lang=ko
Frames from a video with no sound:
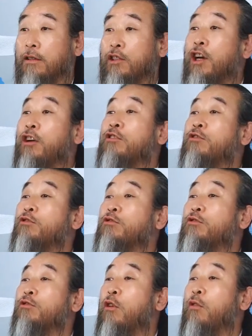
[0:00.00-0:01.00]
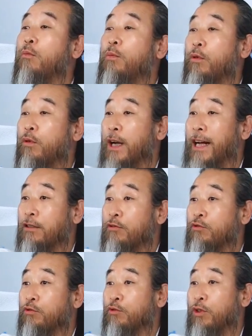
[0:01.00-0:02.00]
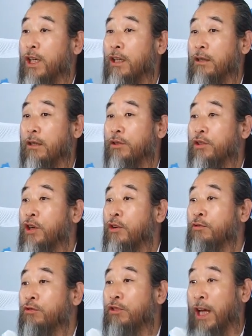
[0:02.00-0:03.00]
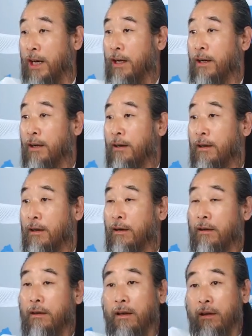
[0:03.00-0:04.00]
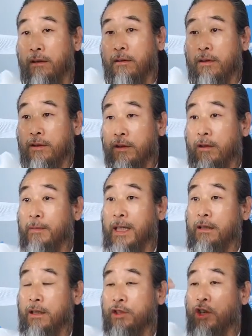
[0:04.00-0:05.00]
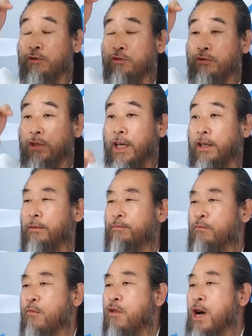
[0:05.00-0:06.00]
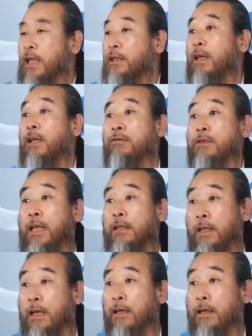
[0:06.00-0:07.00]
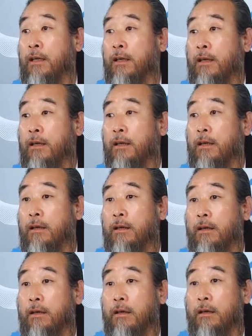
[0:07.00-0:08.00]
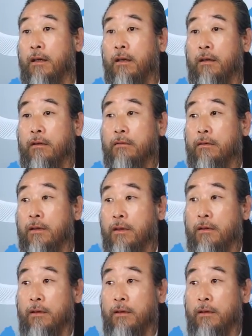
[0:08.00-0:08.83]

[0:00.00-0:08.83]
특수 공부를 할 수 있는 특수 대학 이런 것들을 만들어 특수 대학은 뭔가 달라도 다르다. 어, 예?